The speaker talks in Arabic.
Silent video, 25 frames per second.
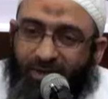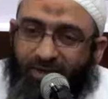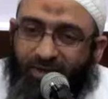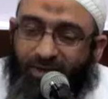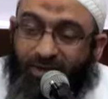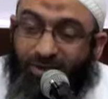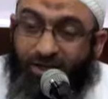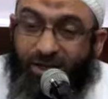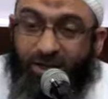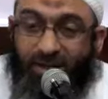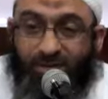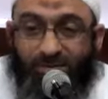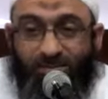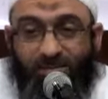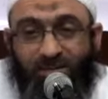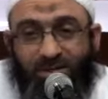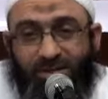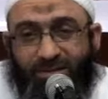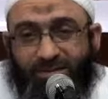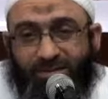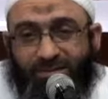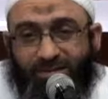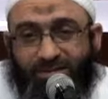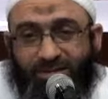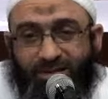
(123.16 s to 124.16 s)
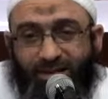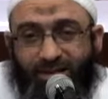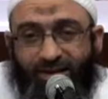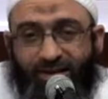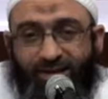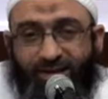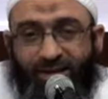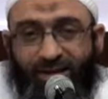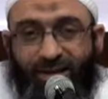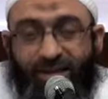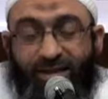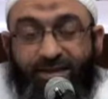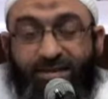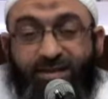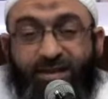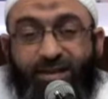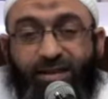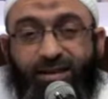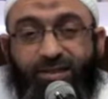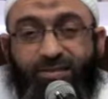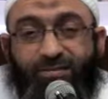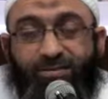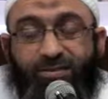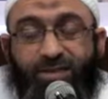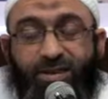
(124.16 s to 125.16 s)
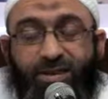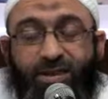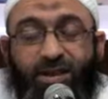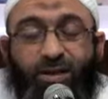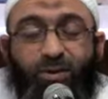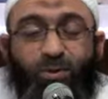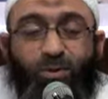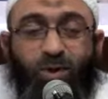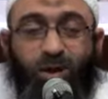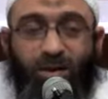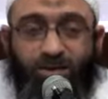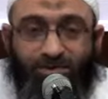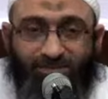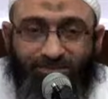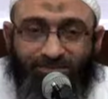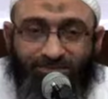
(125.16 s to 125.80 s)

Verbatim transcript: شابا إذا أنت الآن في ثروة